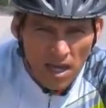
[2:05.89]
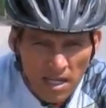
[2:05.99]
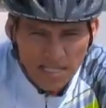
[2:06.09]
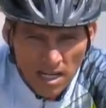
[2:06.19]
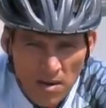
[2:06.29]

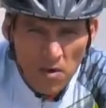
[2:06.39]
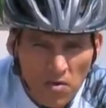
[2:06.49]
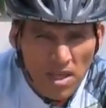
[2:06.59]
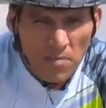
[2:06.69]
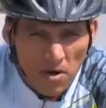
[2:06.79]
El ciclismo
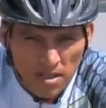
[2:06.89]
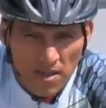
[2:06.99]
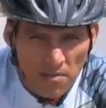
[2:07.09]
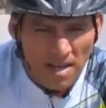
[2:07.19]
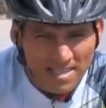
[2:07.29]
es un
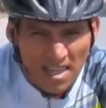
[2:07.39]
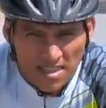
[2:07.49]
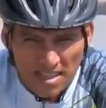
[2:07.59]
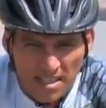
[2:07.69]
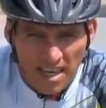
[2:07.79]
deporte
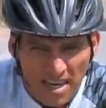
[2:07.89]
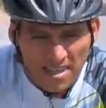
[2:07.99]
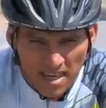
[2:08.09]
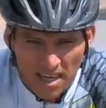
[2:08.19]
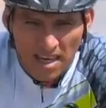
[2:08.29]
bastante
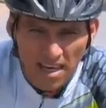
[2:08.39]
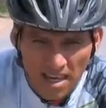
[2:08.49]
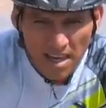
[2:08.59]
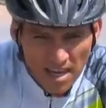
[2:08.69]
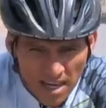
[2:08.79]
exigente,
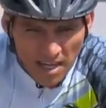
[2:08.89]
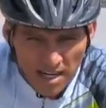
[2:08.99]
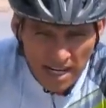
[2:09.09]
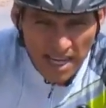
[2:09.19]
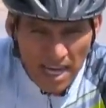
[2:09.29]

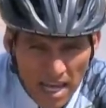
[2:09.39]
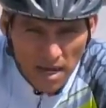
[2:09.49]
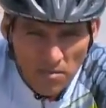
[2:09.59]
requiere